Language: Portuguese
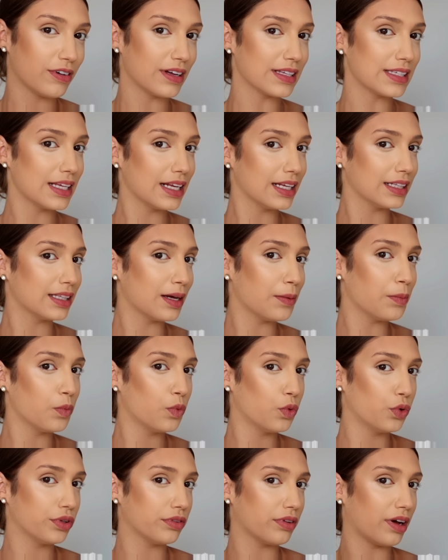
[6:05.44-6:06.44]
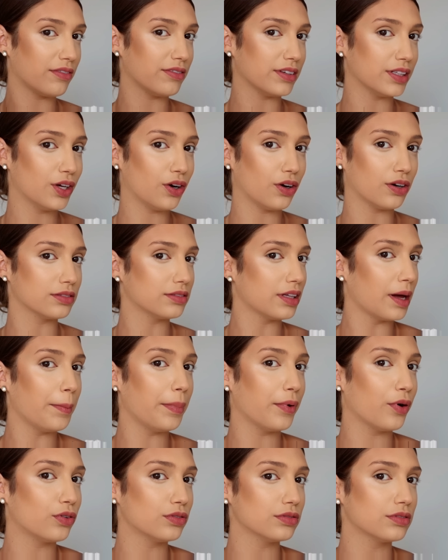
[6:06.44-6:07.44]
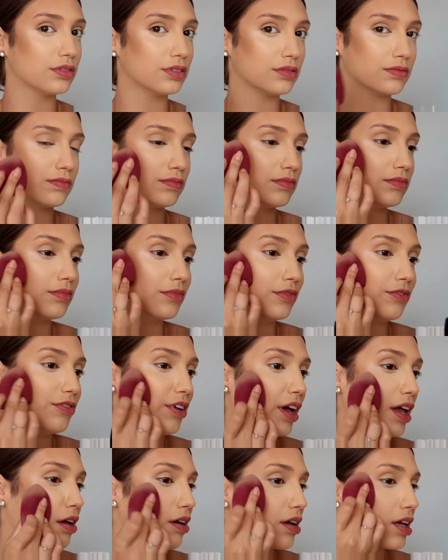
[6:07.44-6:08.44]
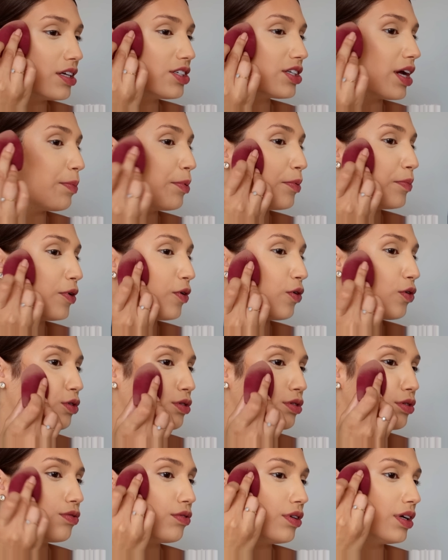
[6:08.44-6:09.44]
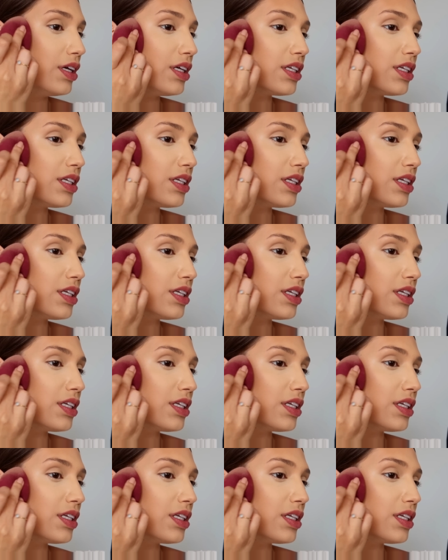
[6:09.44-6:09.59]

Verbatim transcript: Facilita muito a vida, ó. Tá pronto. Veio aqui já pro meu rosto